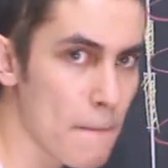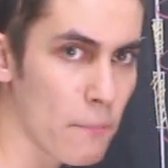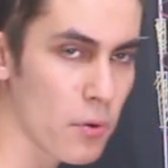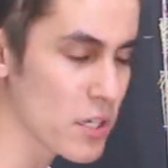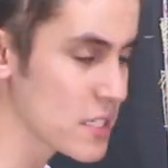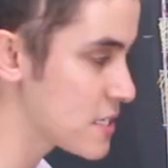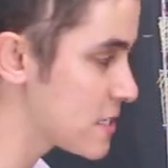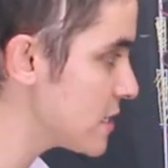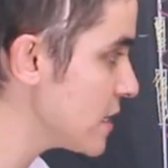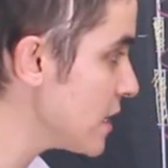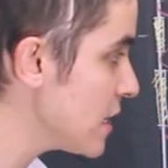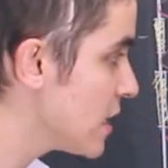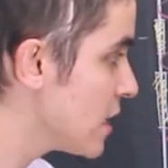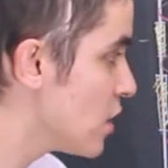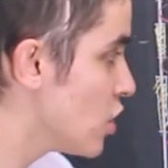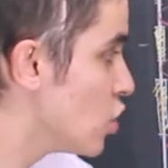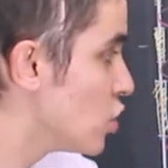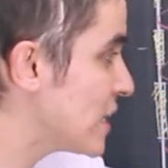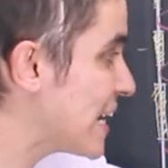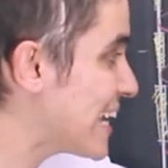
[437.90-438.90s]
Pode ser?
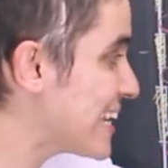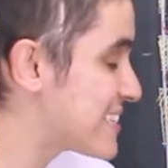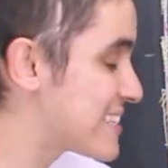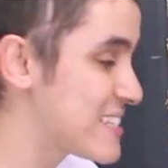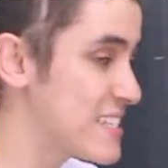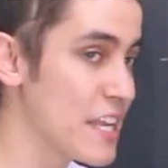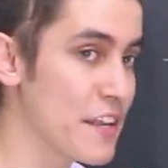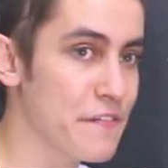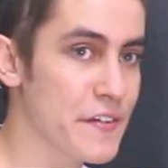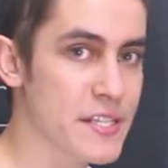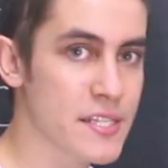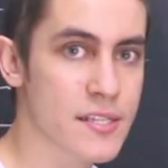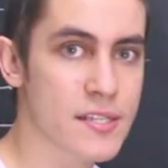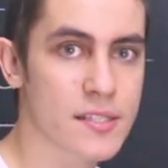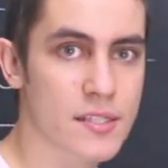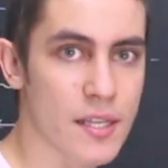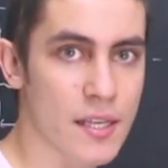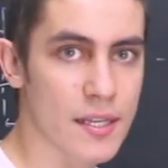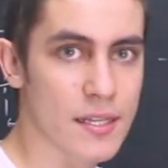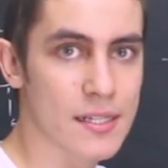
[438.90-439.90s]
O que é C
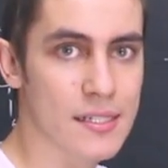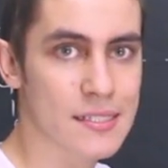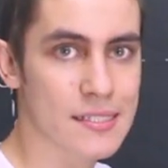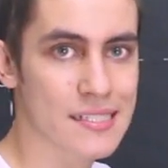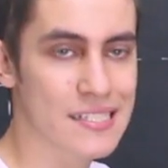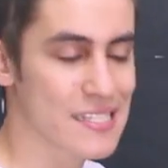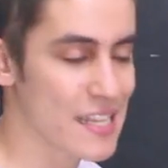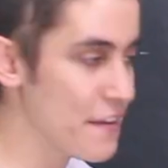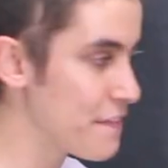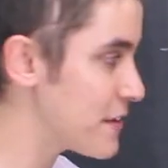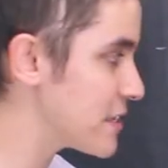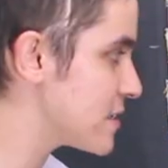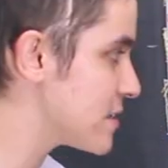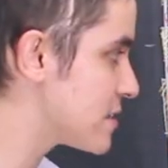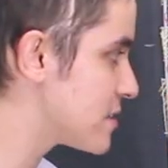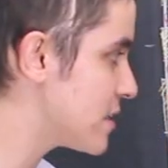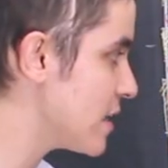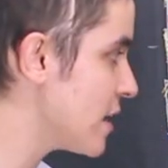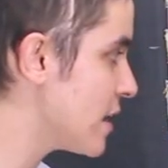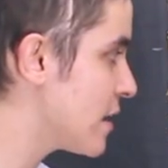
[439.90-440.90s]
vezes T? C
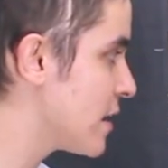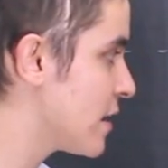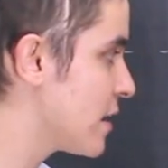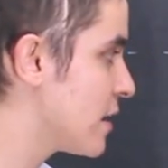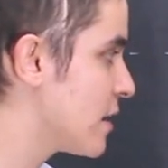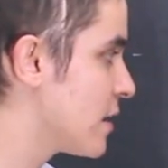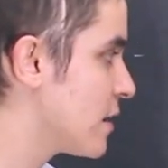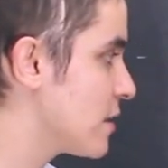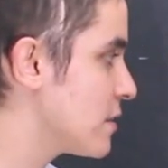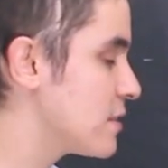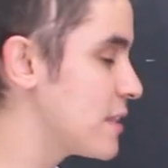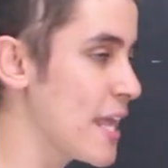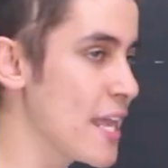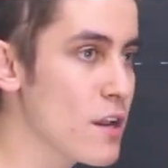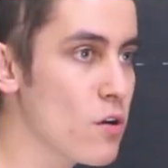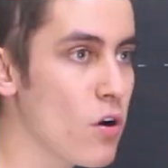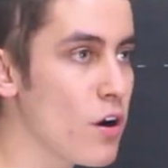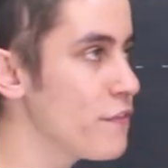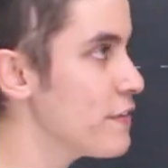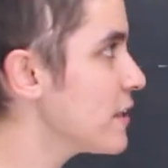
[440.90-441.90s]
vezes T D
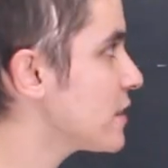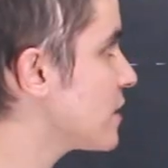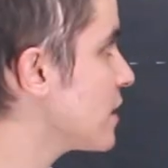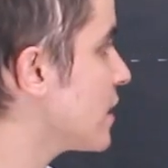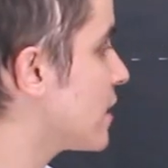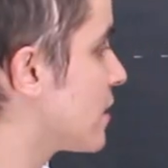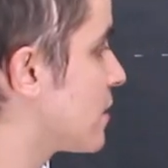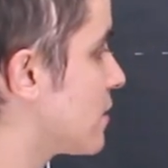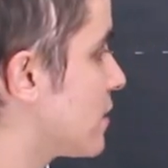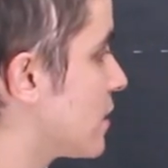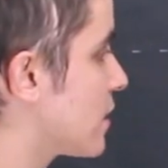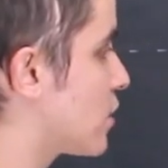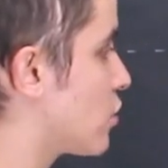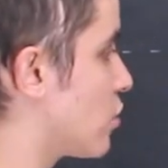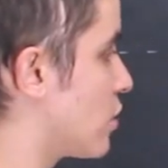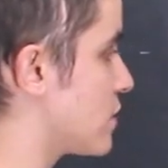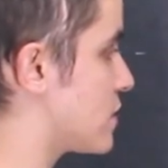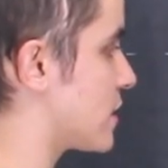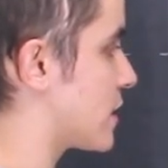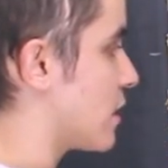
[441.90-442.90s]
igual a VT. Aqui,
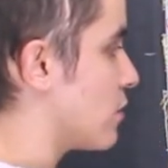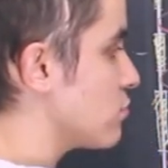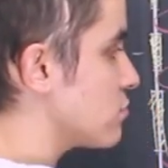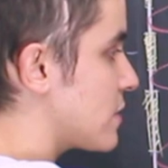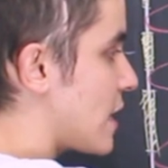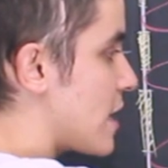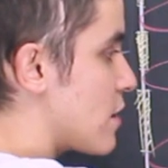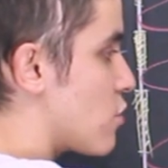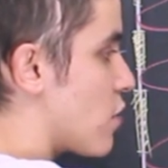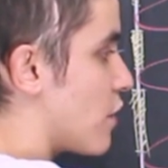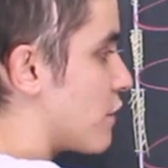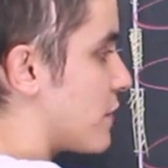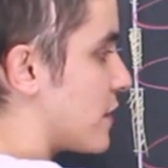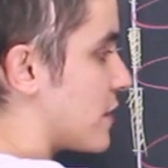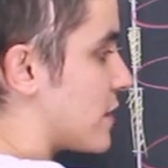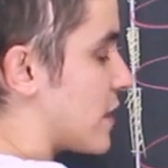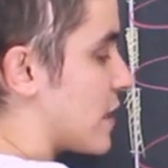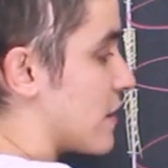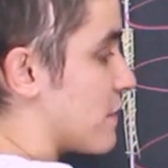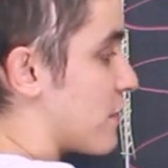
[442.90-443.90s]
é ó, isso aqui é um D igual a
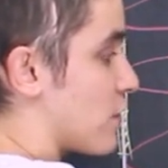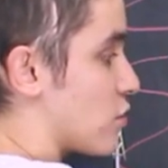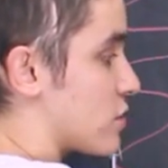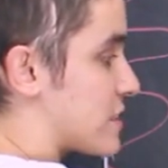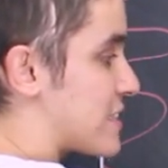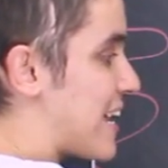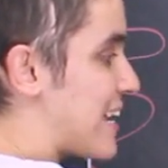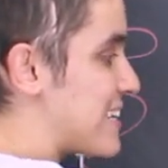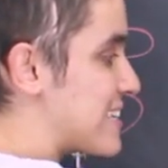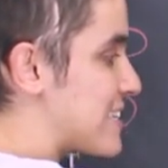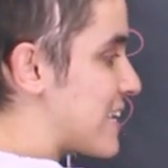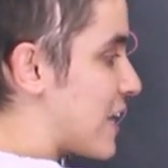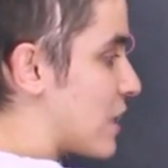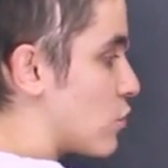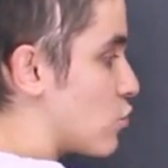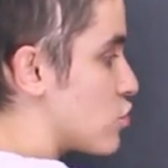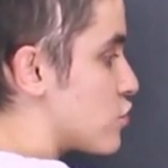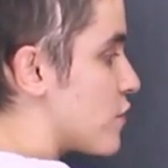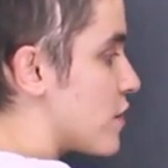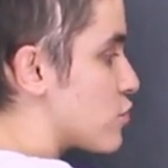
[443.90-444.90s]
VT. Velocidade da
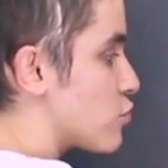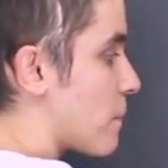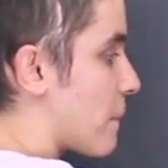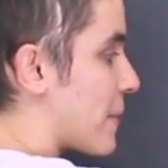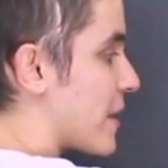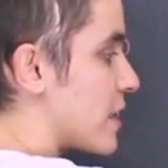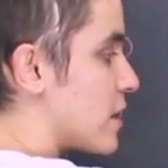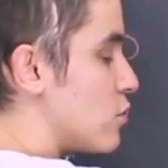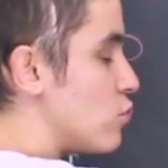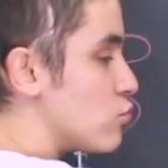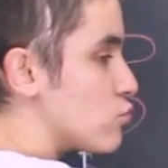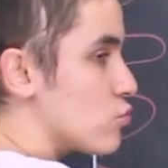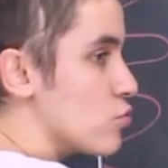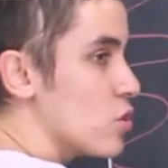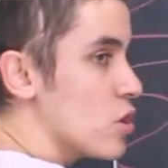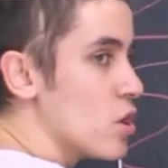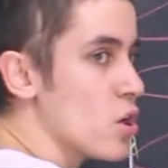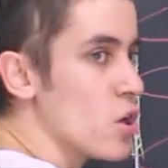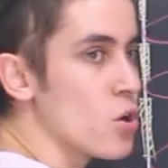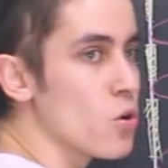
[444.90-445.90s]
luz vezes um
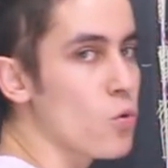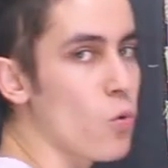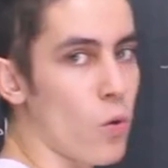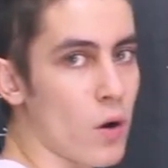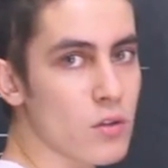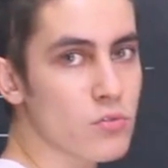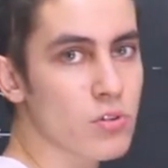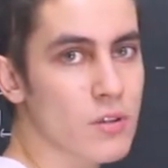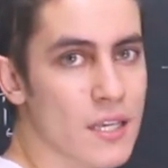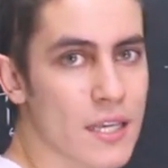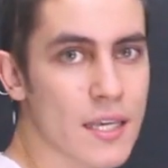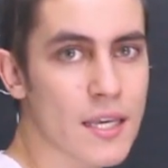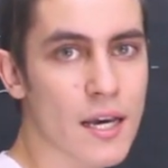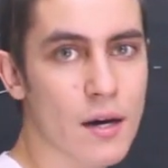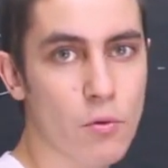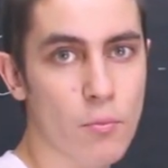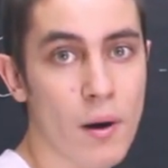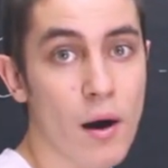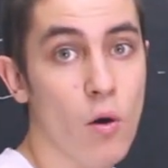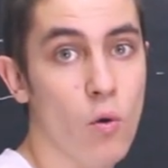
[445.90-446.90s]
período, quanto que
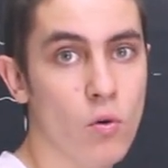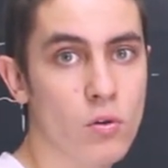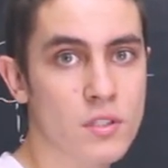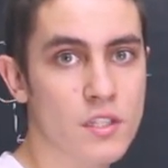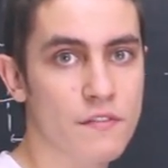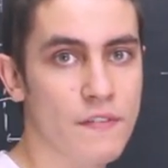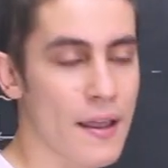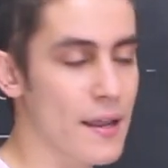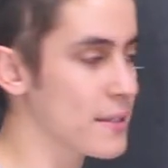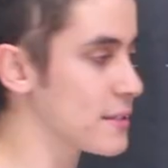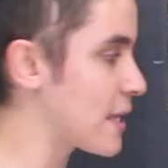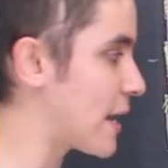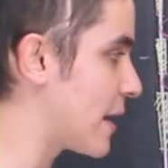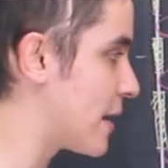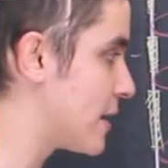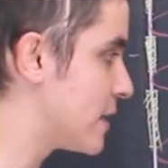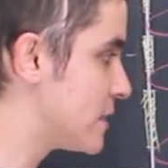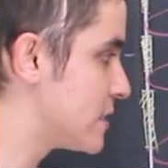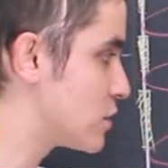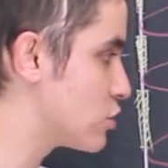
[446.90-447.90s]
uma onda vai
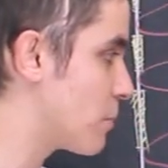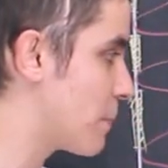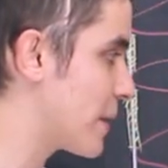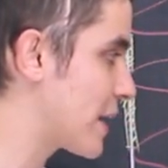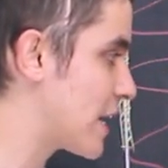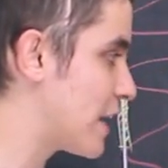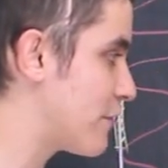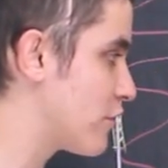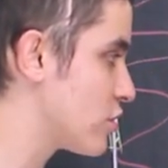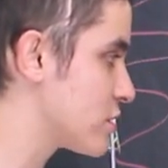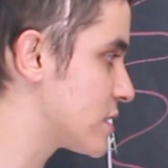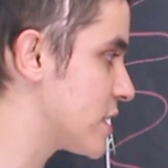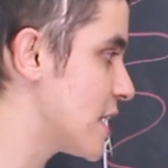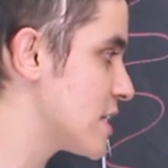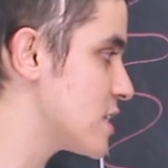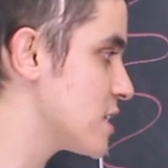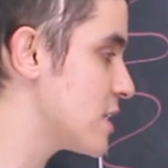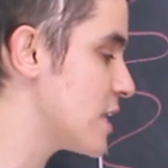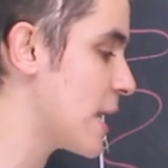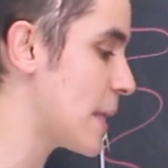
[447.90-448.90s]
andar? Se eu pegar a
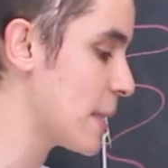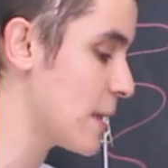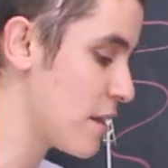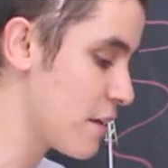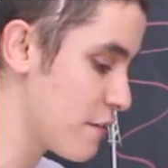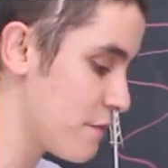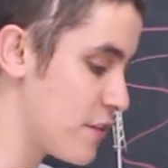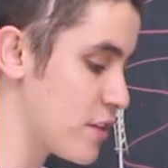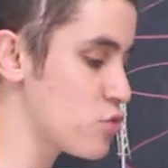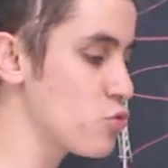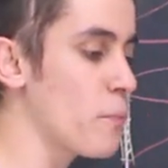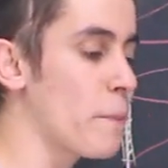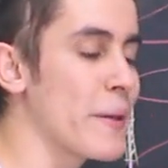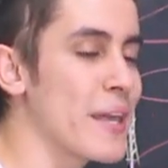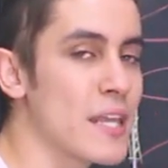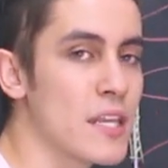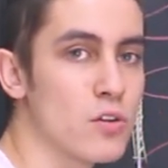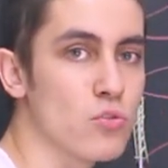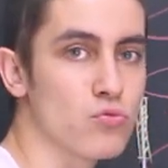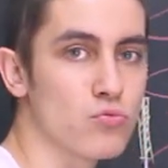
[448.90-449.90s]
velocidade dela, vezes um
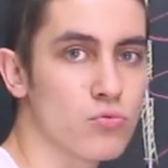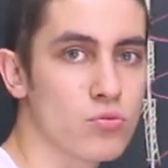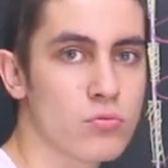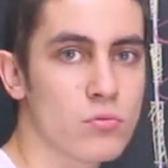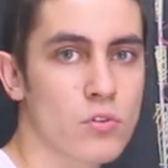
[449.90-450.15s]
período.